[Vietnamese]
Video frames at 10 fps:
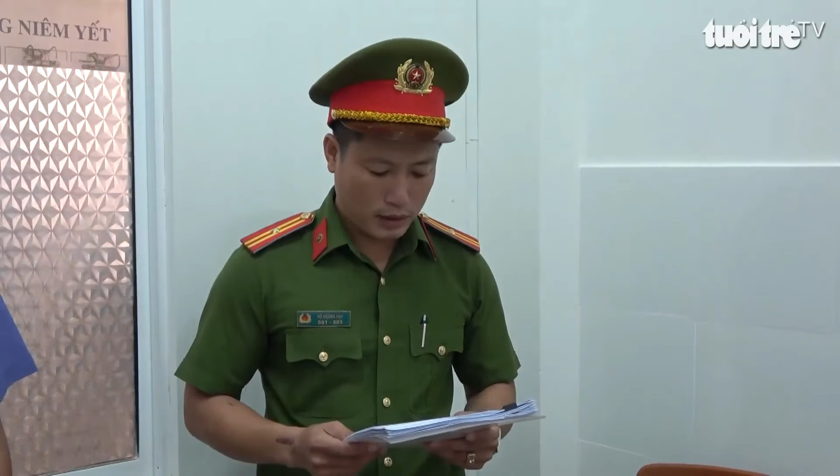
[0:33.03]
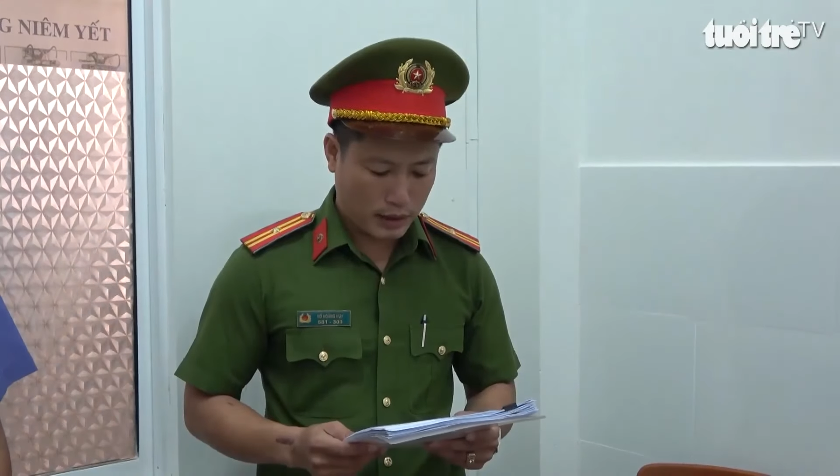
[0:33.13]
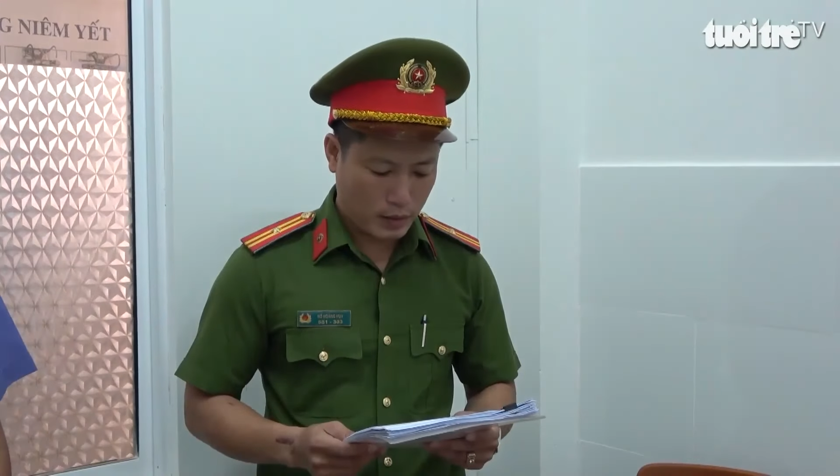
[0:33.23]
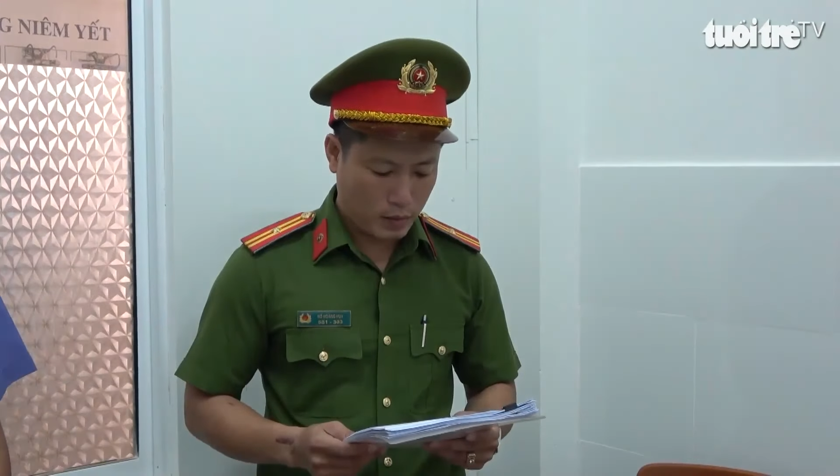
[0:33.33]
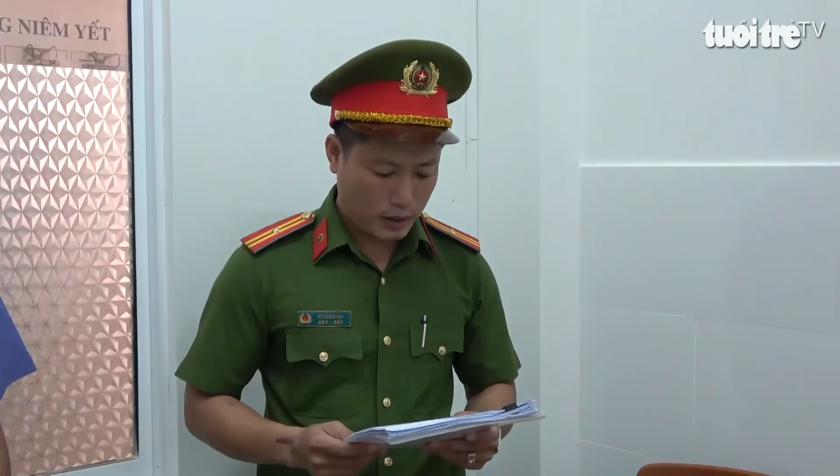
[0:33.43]

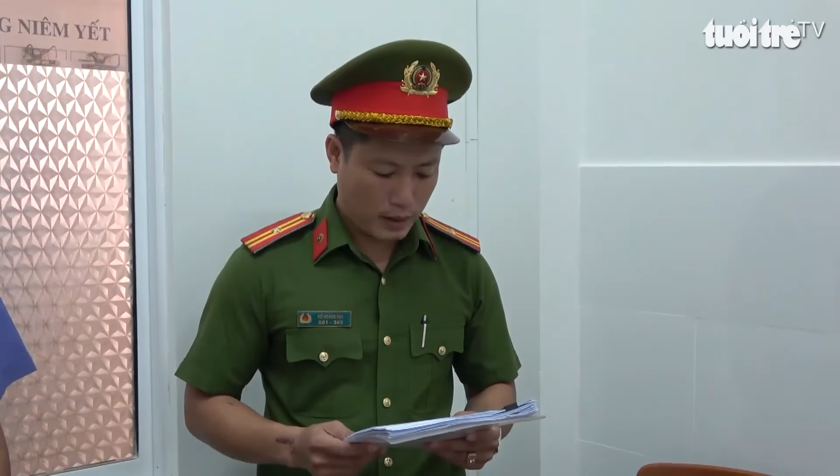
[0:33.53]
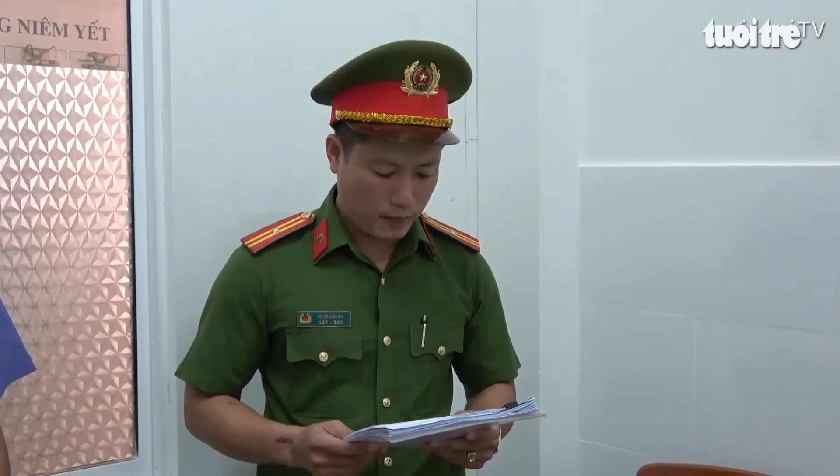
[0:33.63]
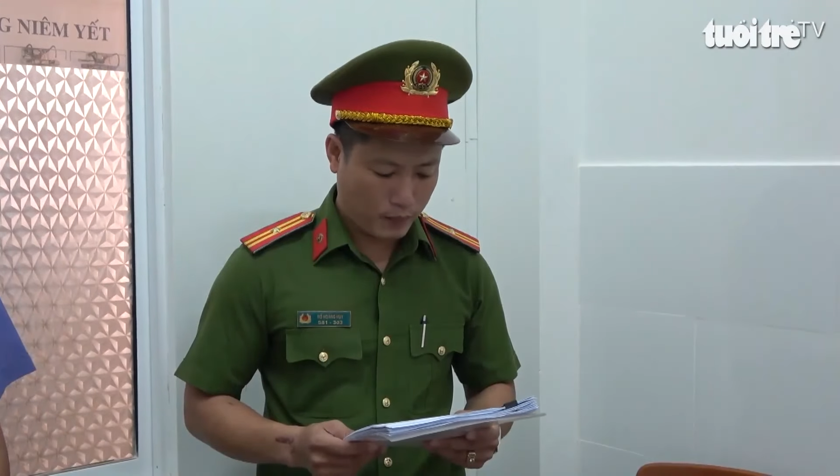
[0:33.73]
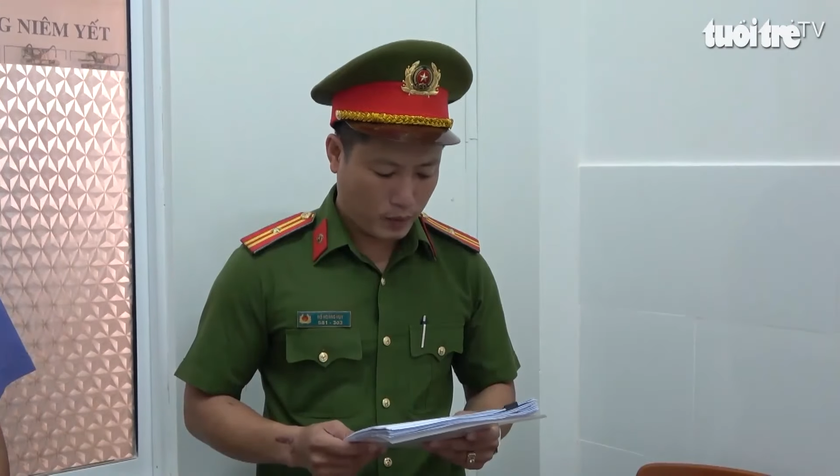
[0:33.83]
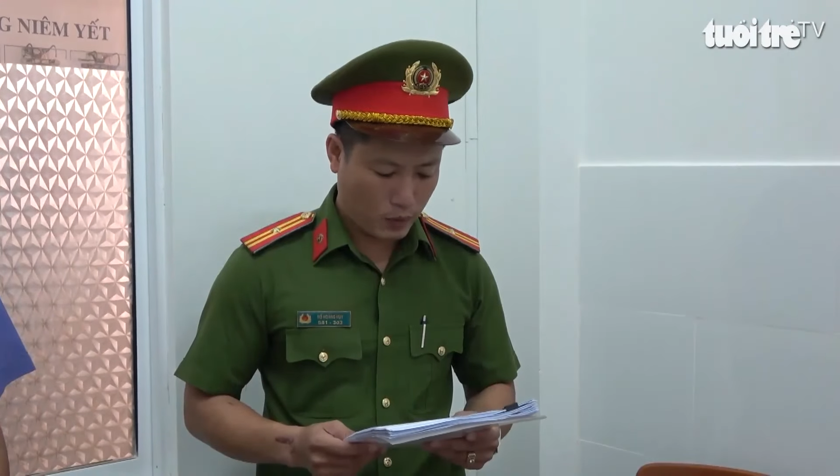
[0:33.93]
hiện không chặt
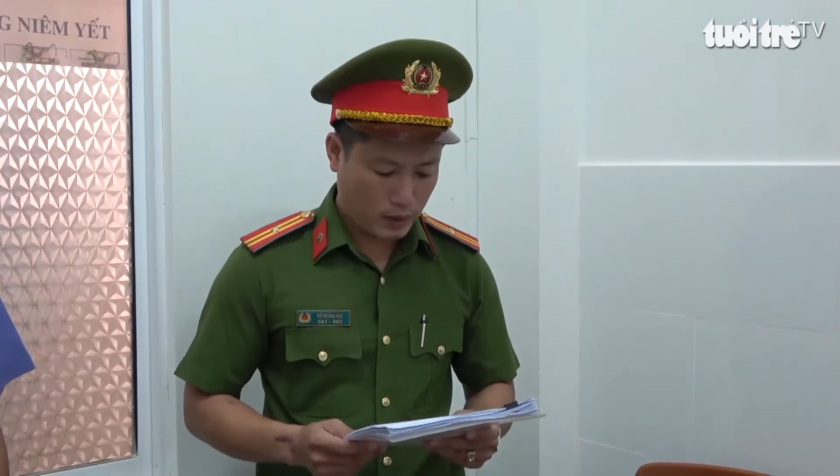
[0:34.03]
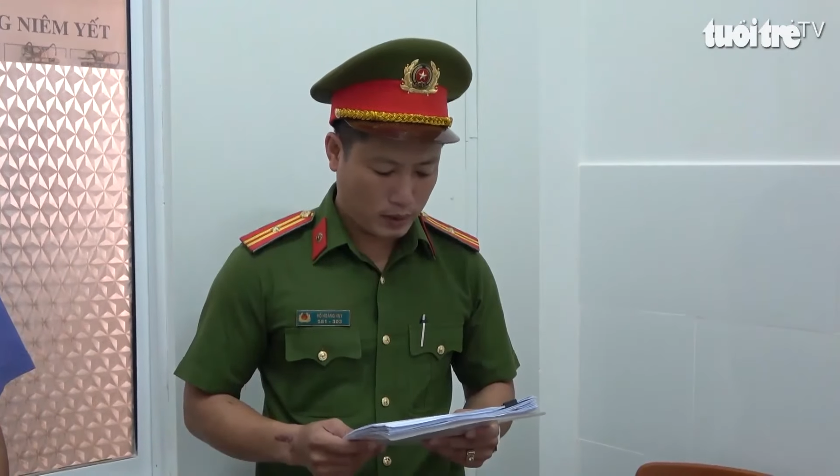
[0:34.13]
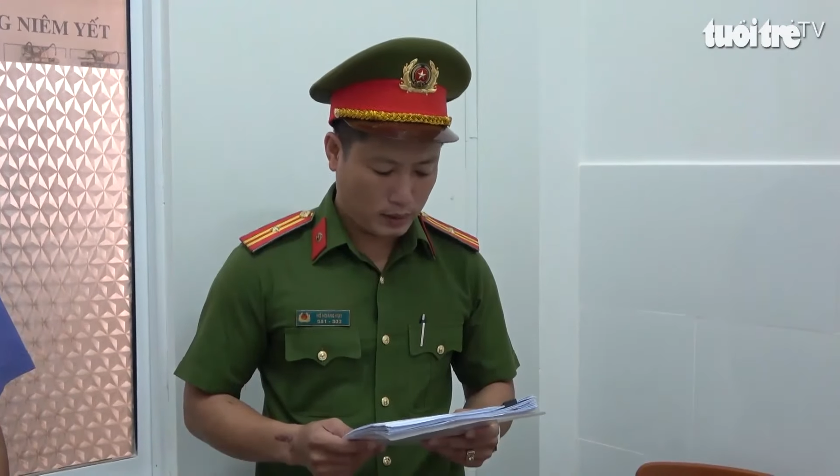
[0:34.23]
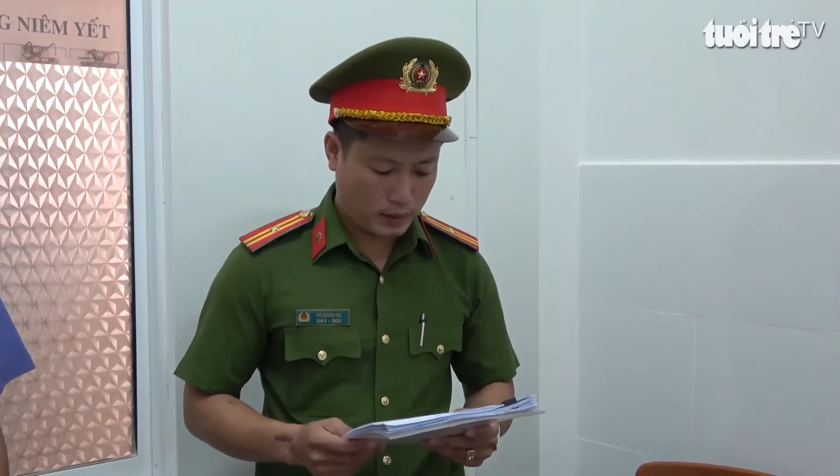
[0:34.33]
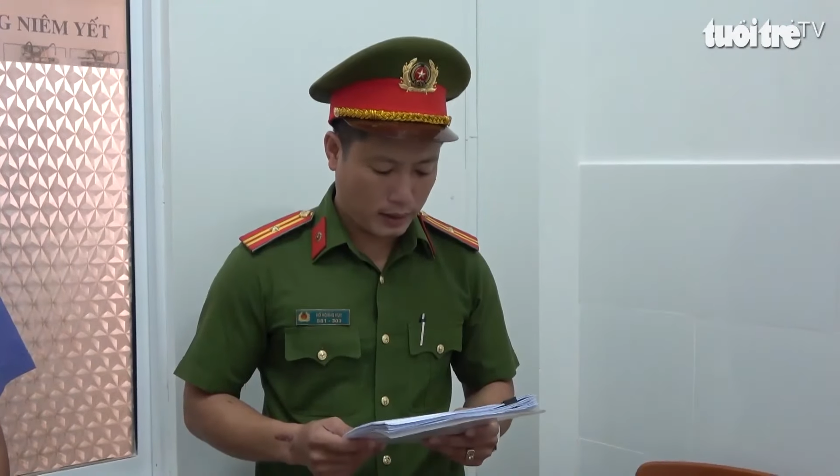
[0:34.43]
chẽ. Cụ